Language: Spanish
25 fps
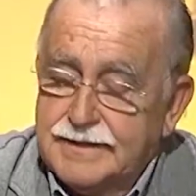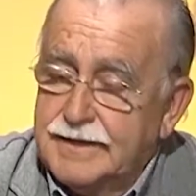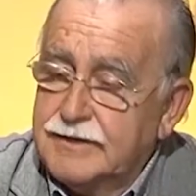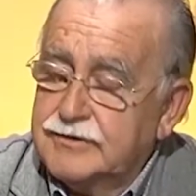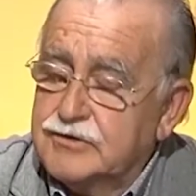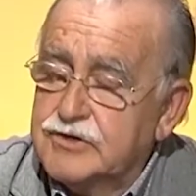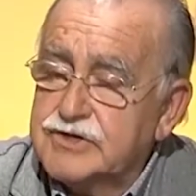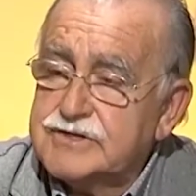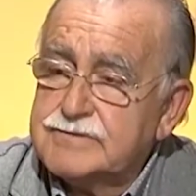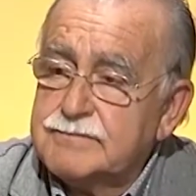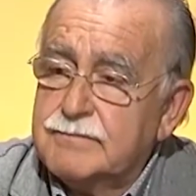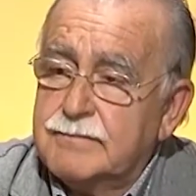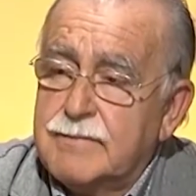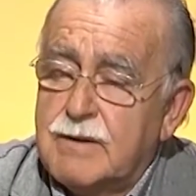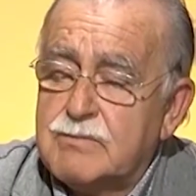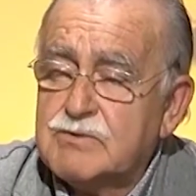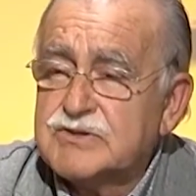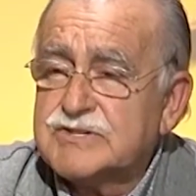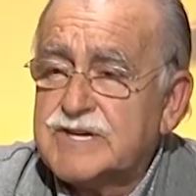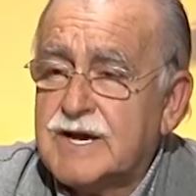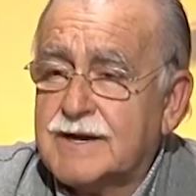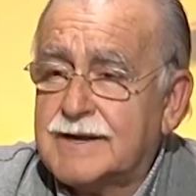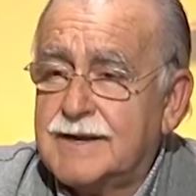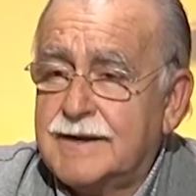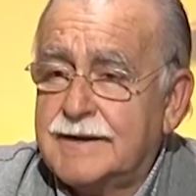entonces,
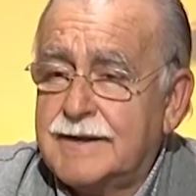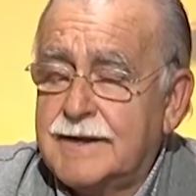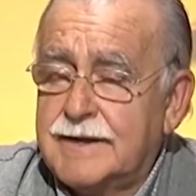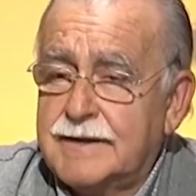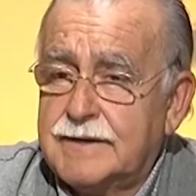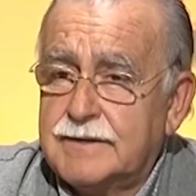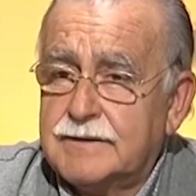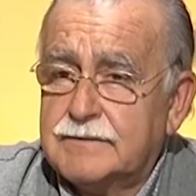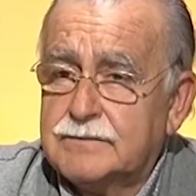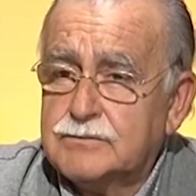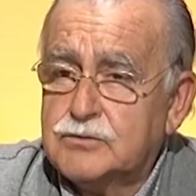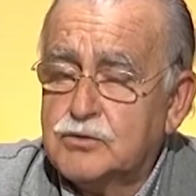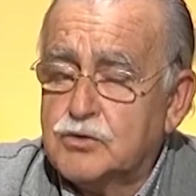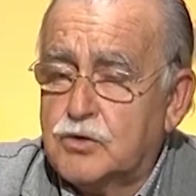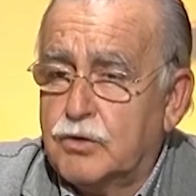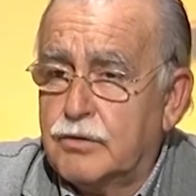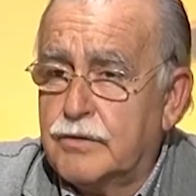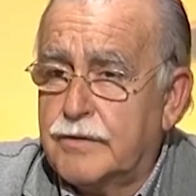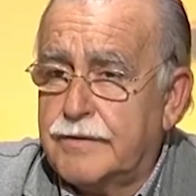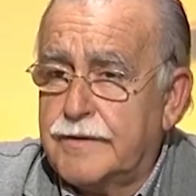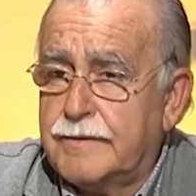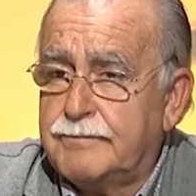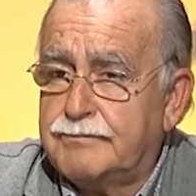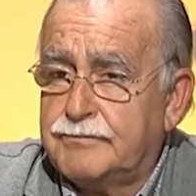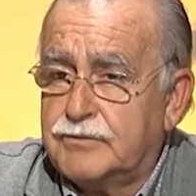vamos a aclarar un
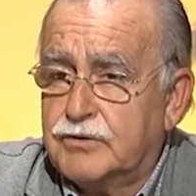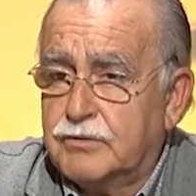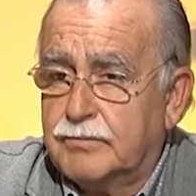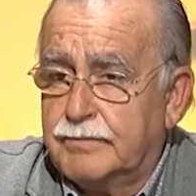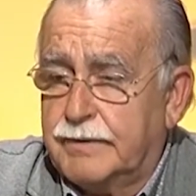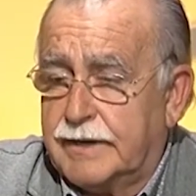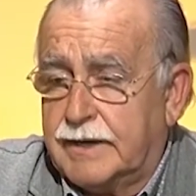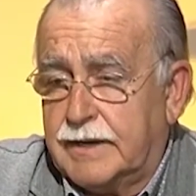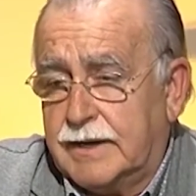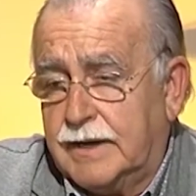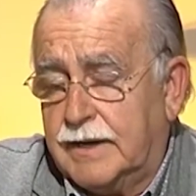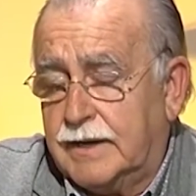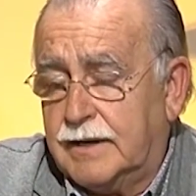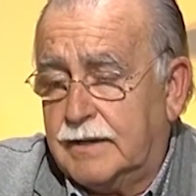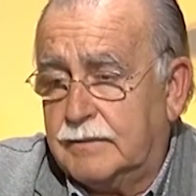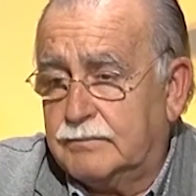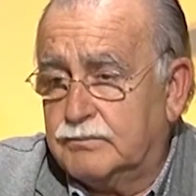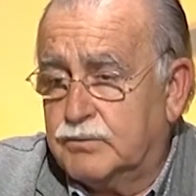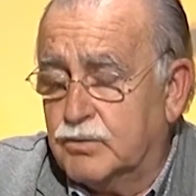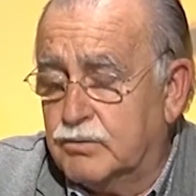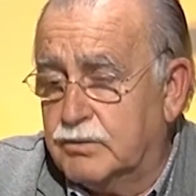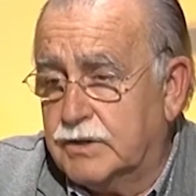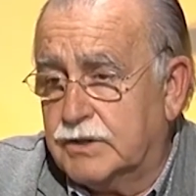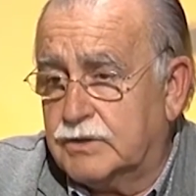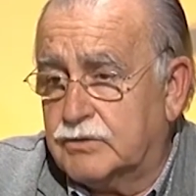concepto para el
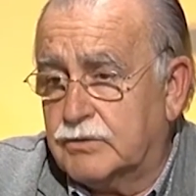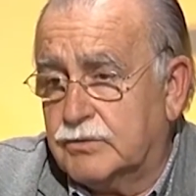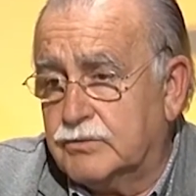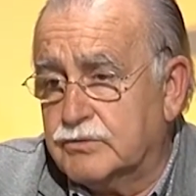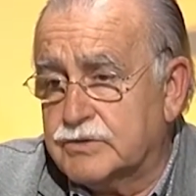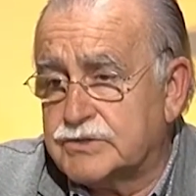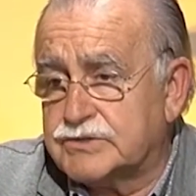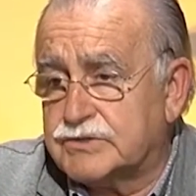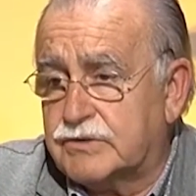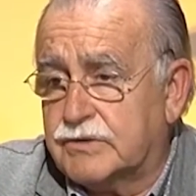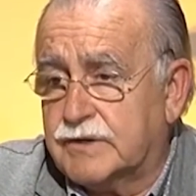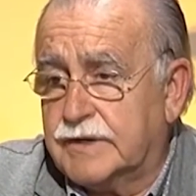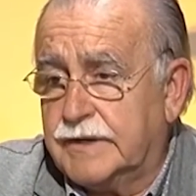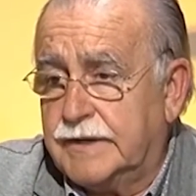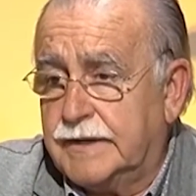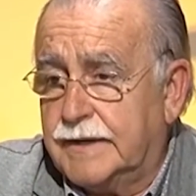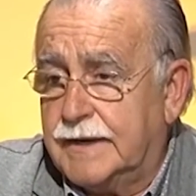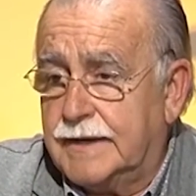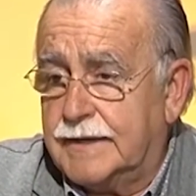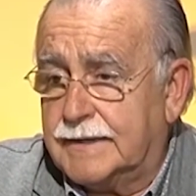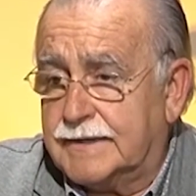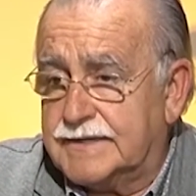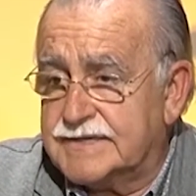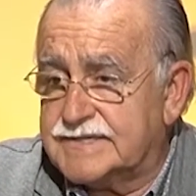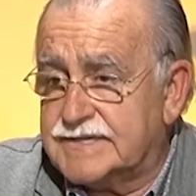público nuestro en
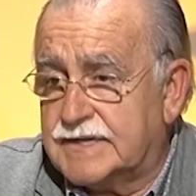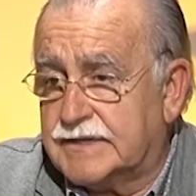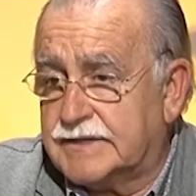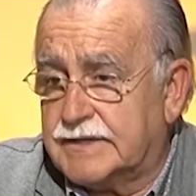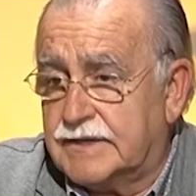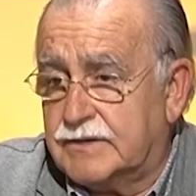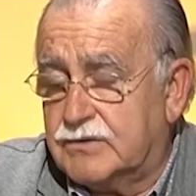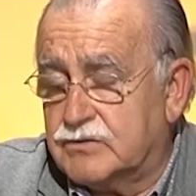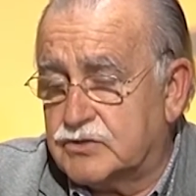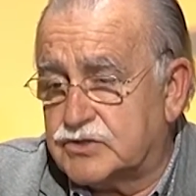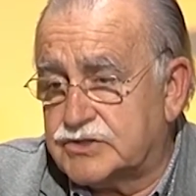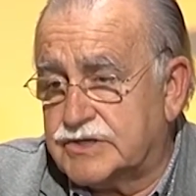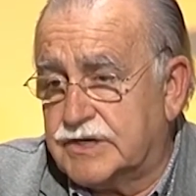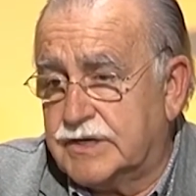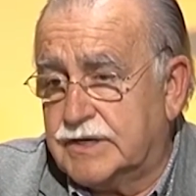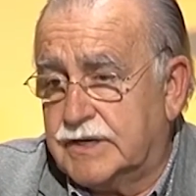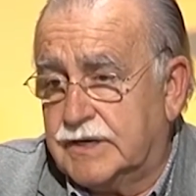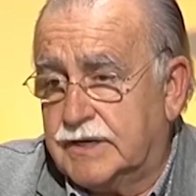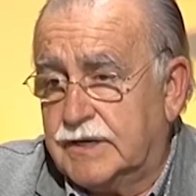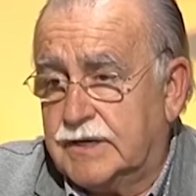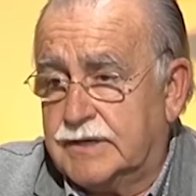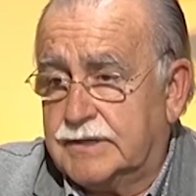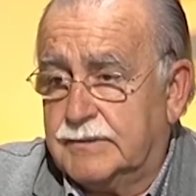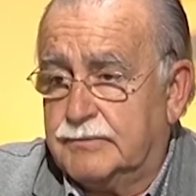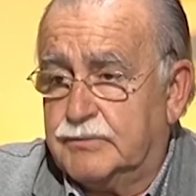general, que es el que nos
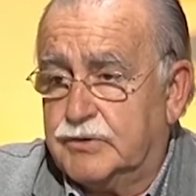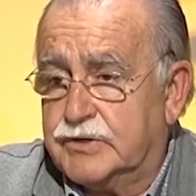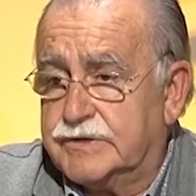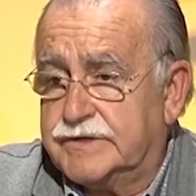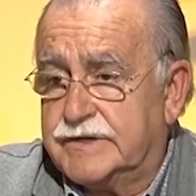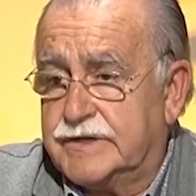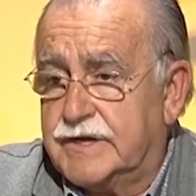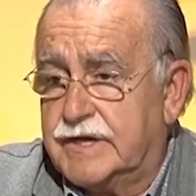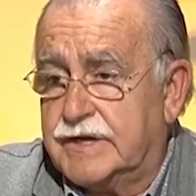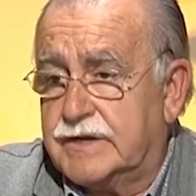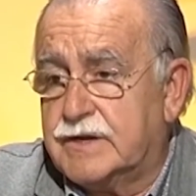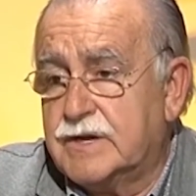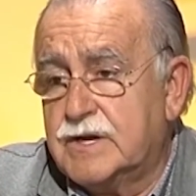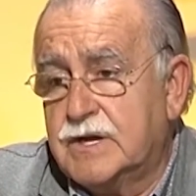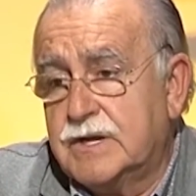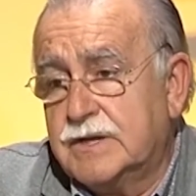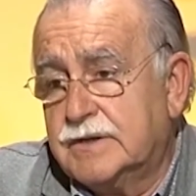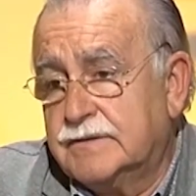sigue y el que puede tener